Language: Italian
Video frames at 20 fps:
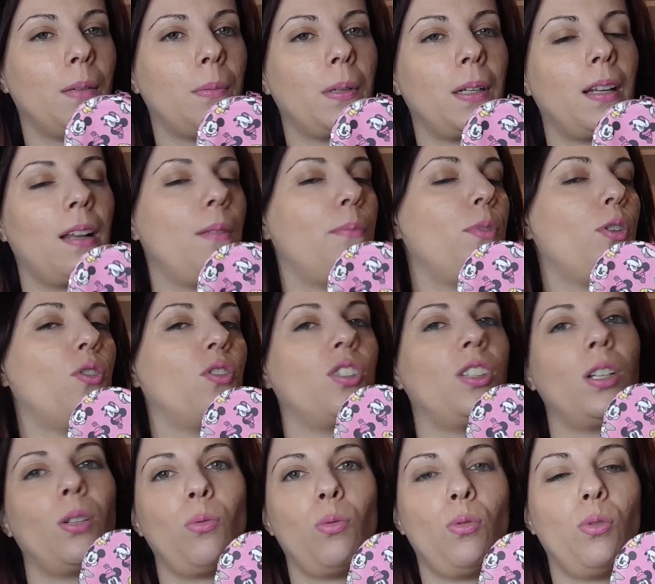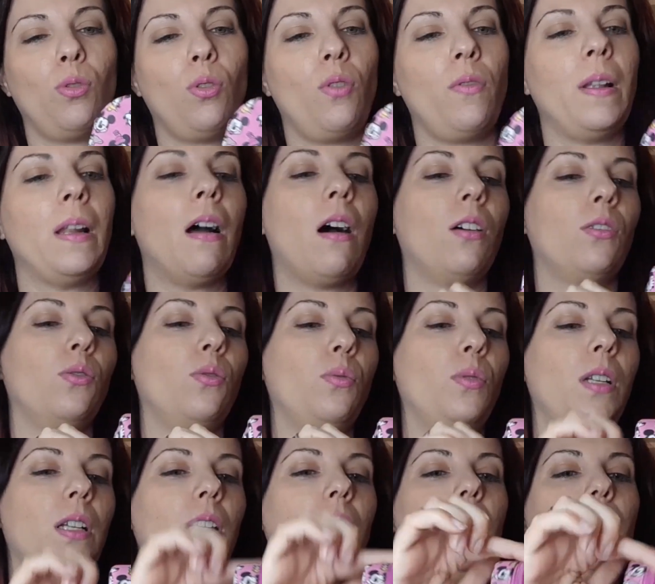perché il mio si è tutto rovinato,
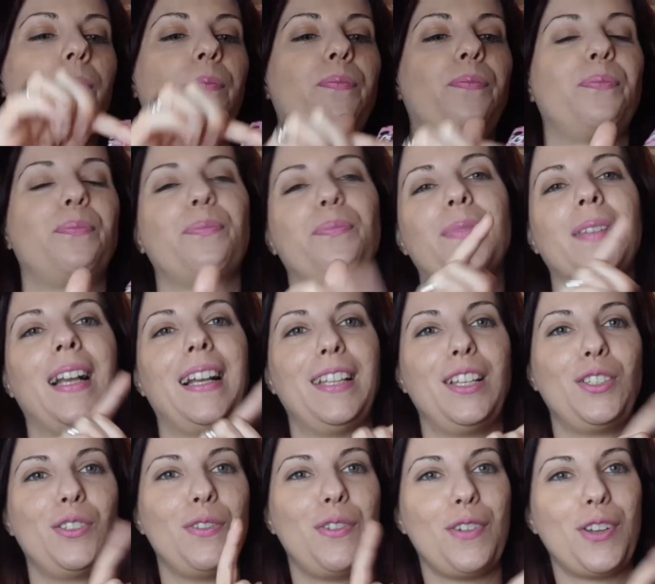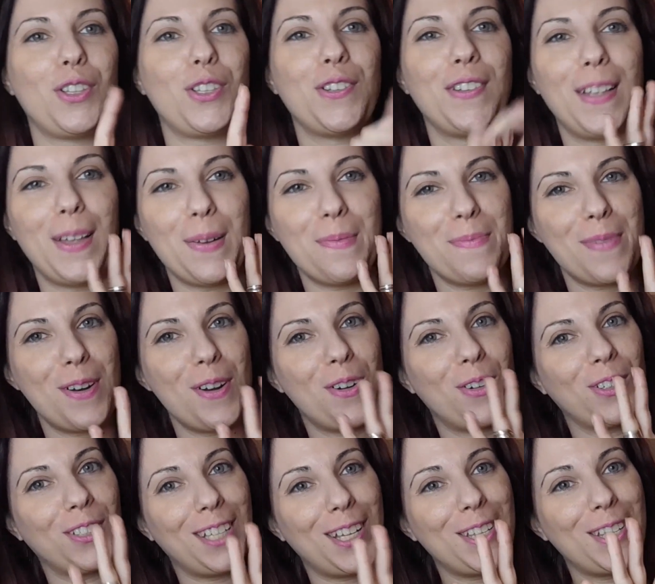quindi adesso vi faccio vedere però
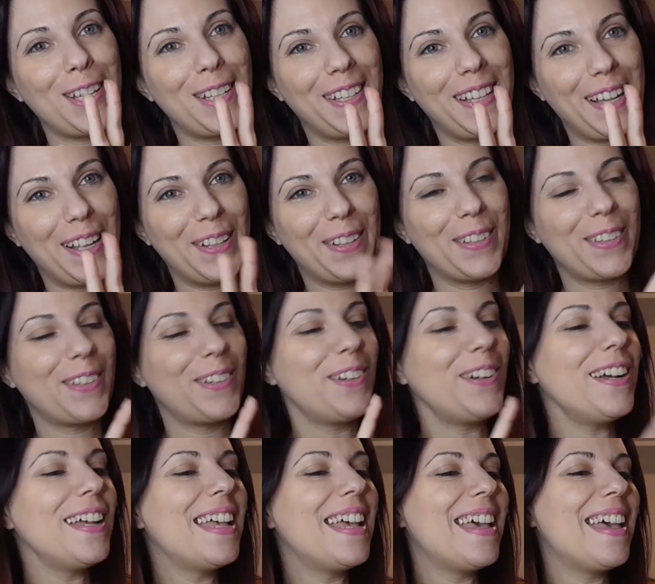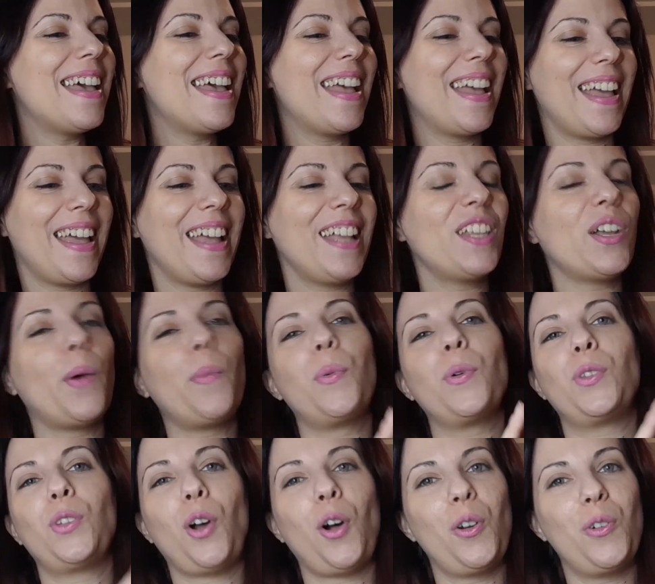cosa c'è dentro e
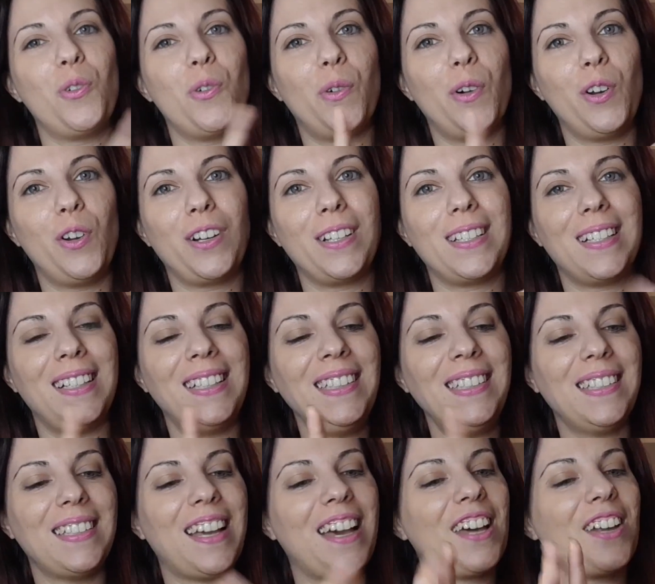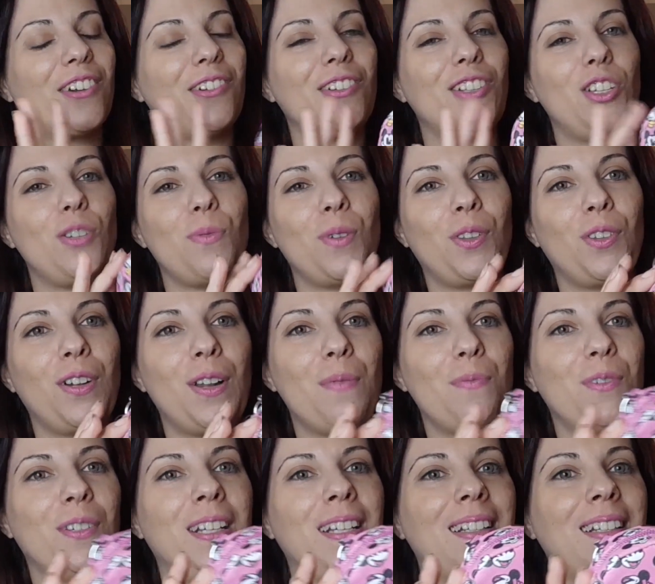dopo tolgo quello che c'è all'interno e ci metto le
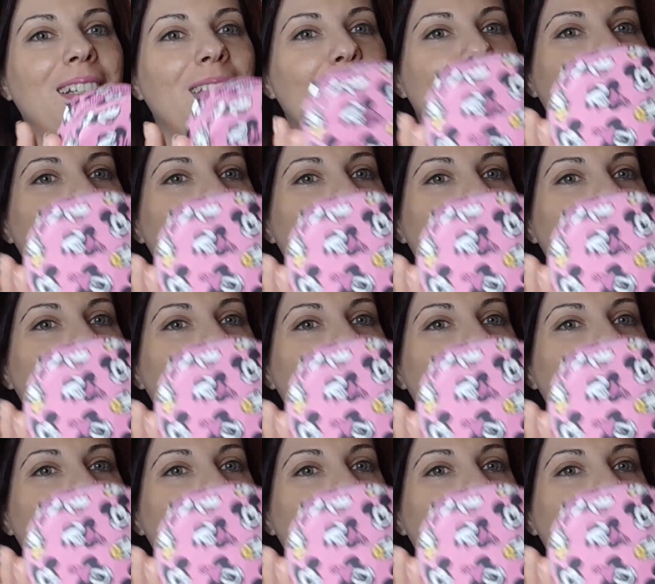monetine,